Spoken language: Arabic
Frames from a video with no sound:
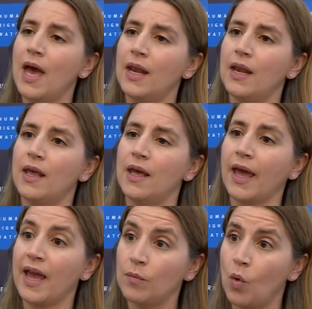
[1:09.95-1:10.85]

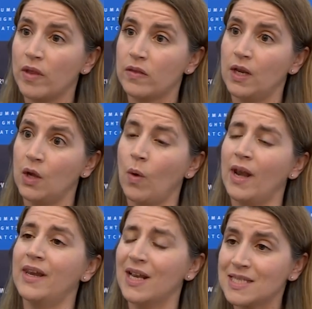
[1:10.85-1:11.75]
الغير مواطنين
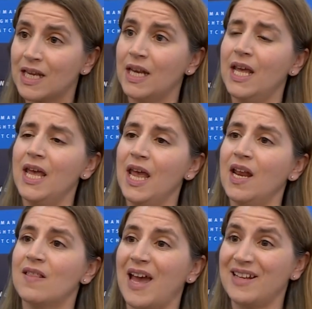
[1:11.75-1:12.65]
وأن يصل
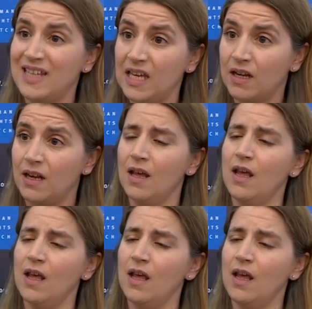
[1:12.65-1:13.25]
إلى تعديل